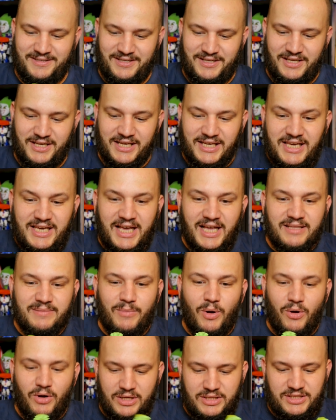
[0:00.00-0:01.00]
Rick and
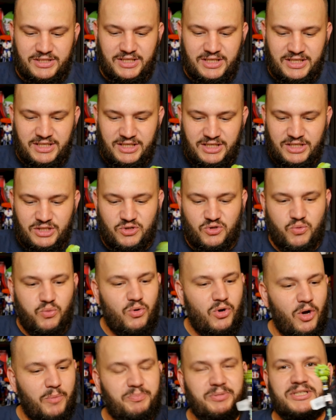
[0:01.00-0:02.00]
Morty!
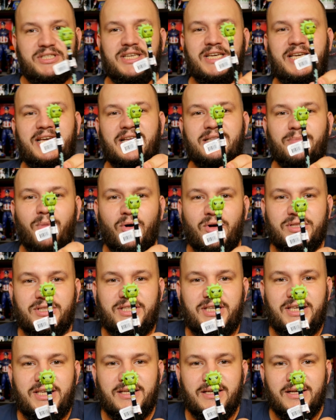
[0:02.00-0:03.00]
Długopis Rick and
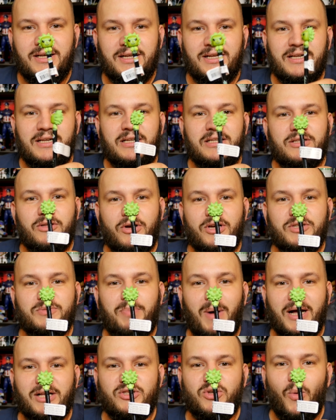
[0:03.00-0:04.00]
Morty. To jest
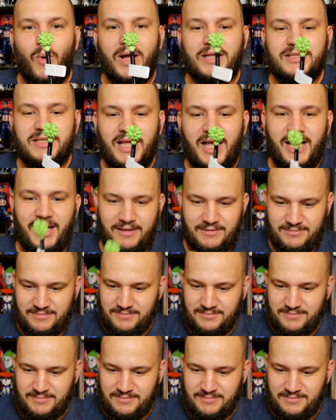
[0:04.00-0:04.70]
bardzo ładne.